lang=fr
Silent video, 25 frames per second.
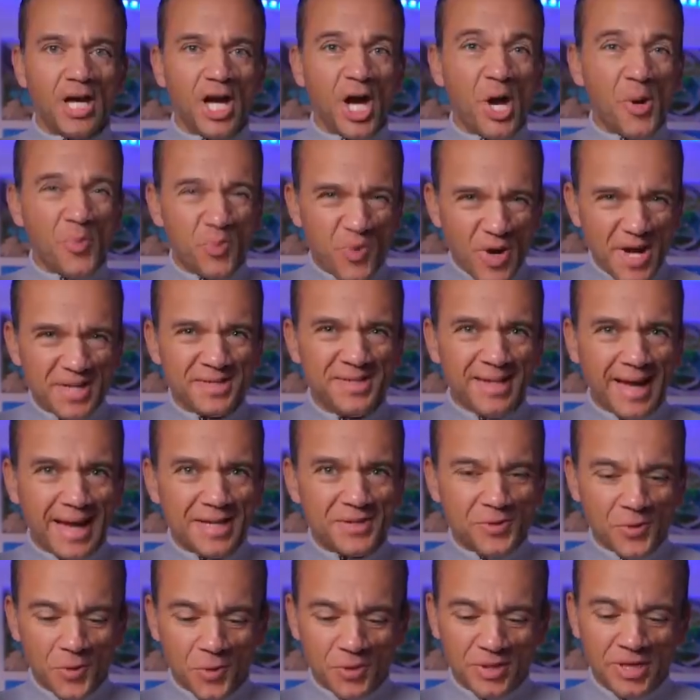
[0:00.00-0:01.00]
Un point
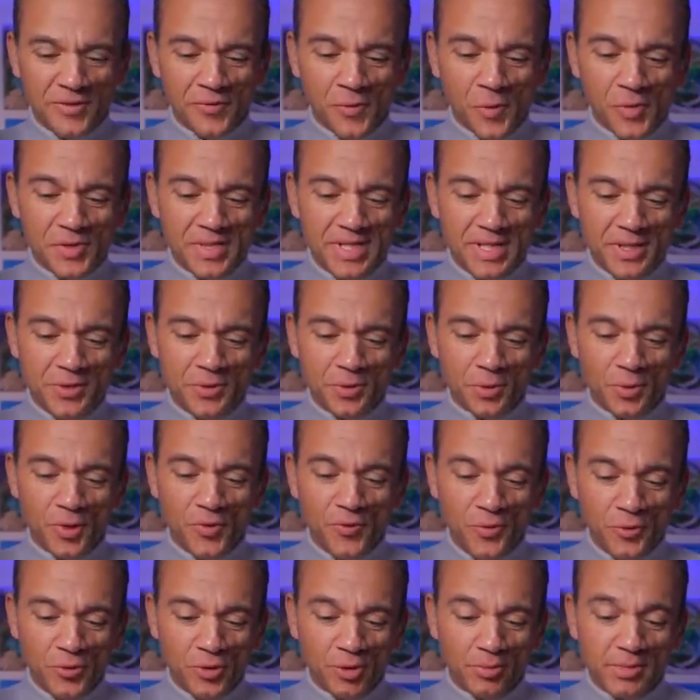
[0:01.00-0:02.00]
intéressant qu'on a vu aussi sur le
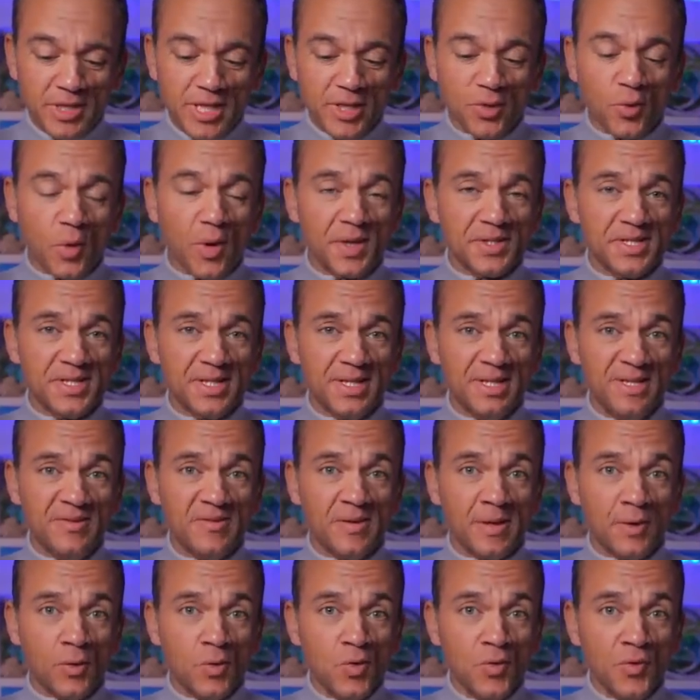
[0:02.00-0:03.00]
futur Mini 3, c'est qu'il
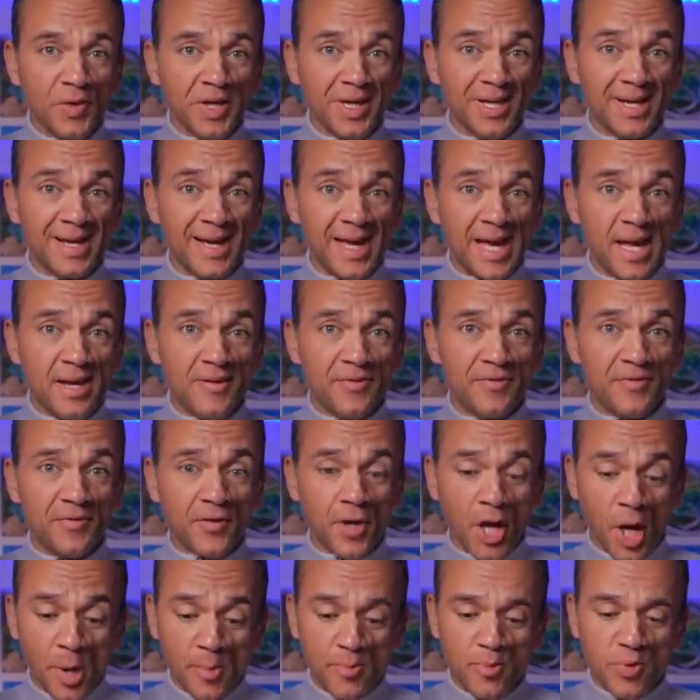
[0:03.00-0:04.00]
va ouvrir à f
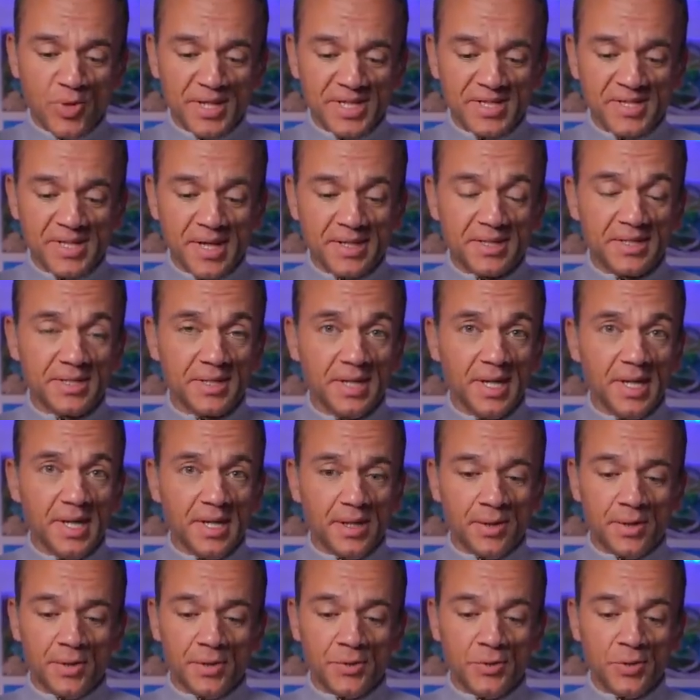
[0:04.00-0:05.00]
1.7,
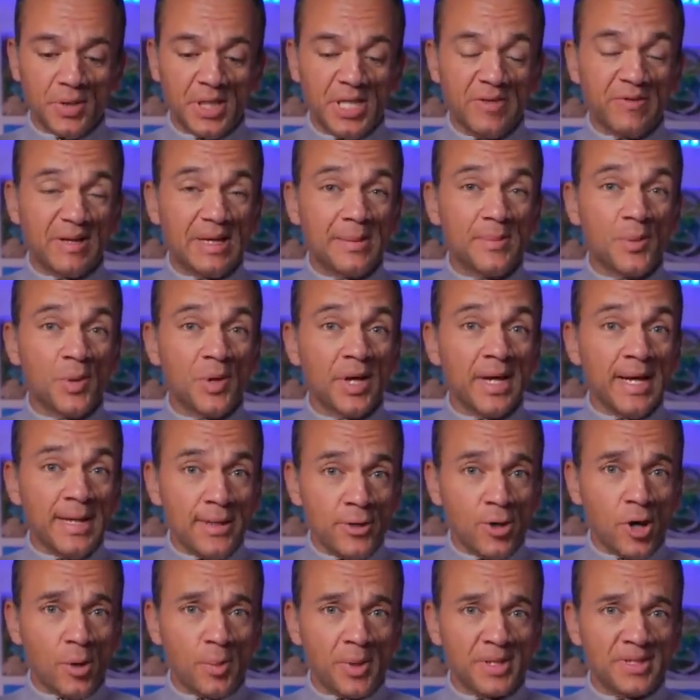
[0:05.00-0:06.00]
euh, ce qui est vraiment
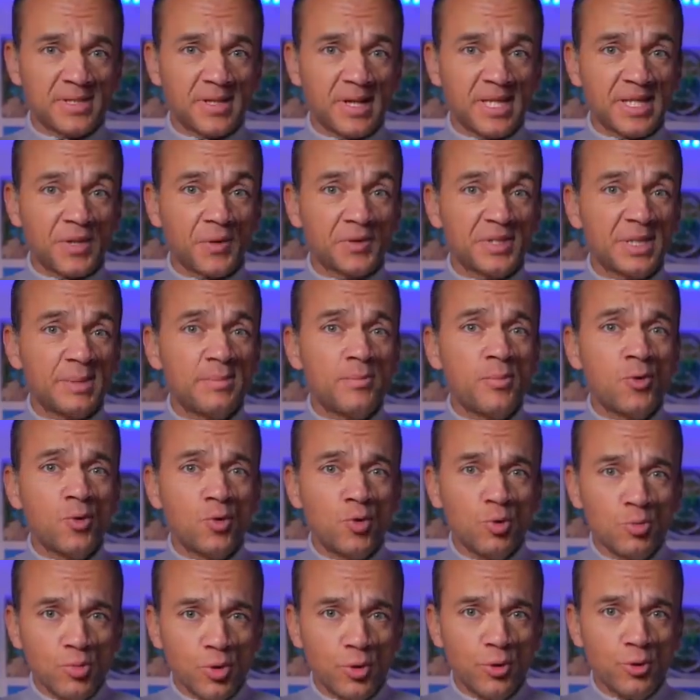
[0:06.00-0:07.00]
énorme. Hein. Ça laisse rentrer
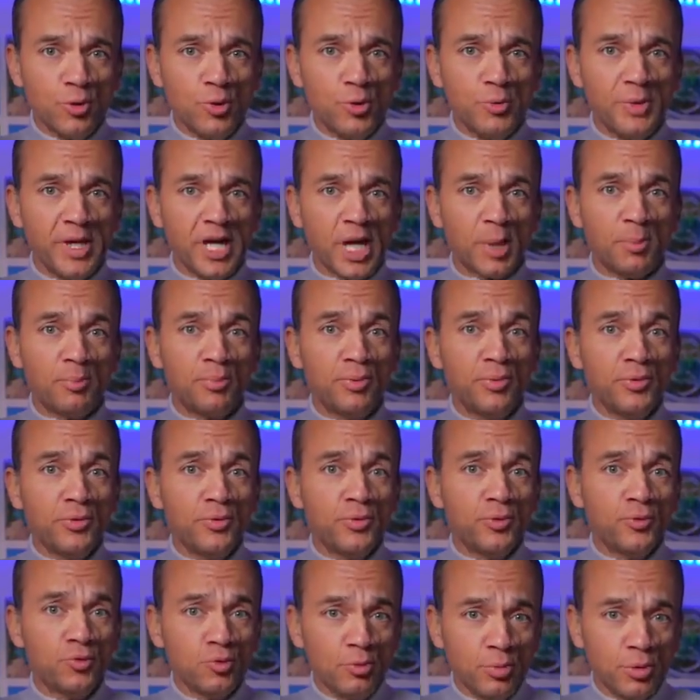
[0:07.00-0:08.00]
beaucoup, beaucoup de lumière, plus
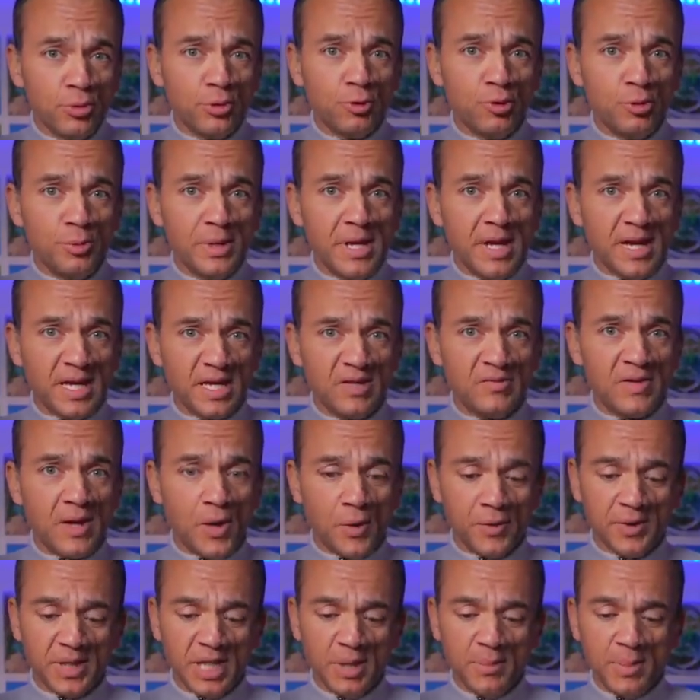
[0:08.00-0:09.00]
du double de lumière qui va
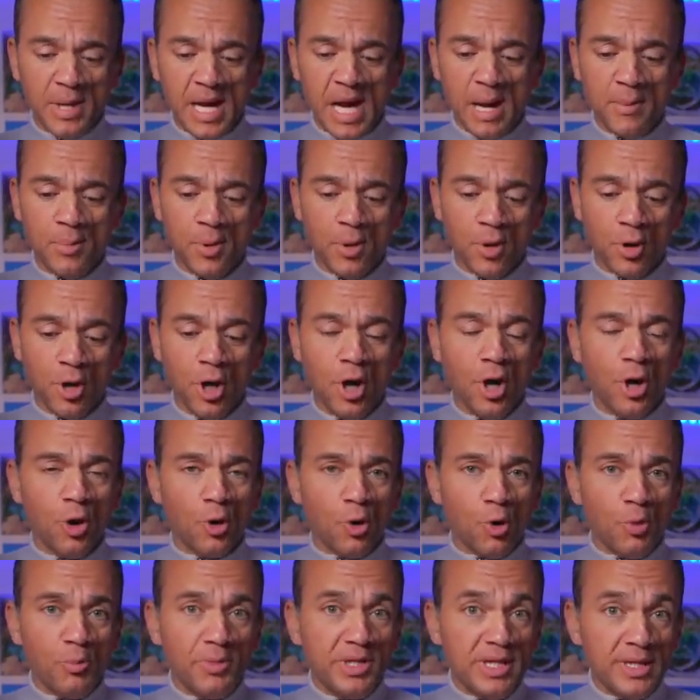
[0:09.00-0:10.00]
rentrer par rapport
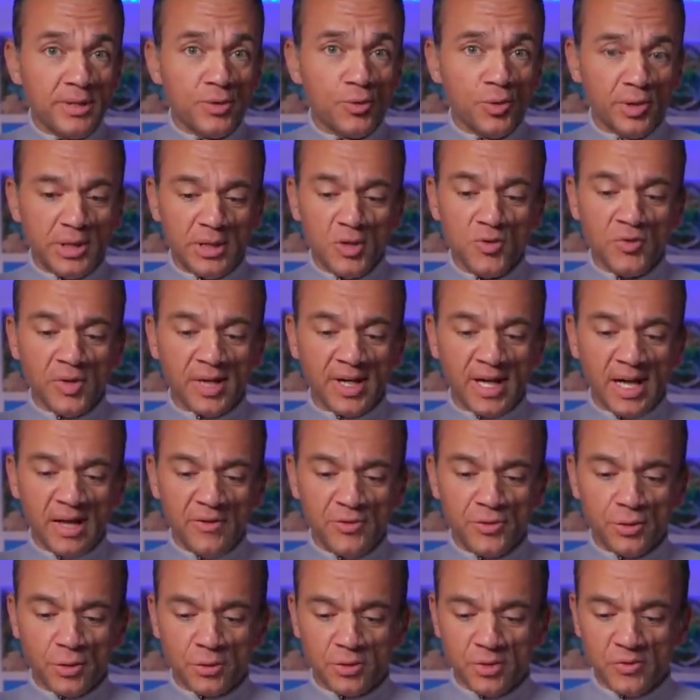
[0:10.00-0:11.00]
au Mini 2 qui ouvre à
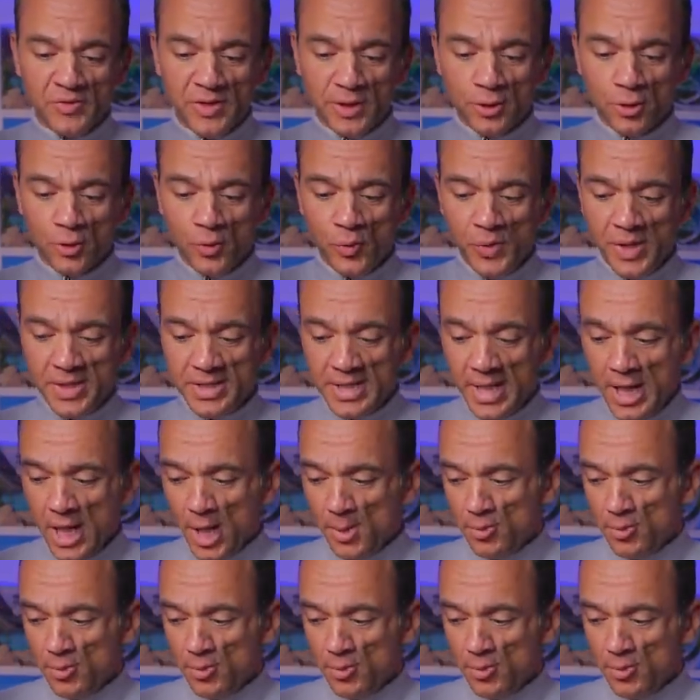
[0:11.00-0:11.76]
f sur 2,8.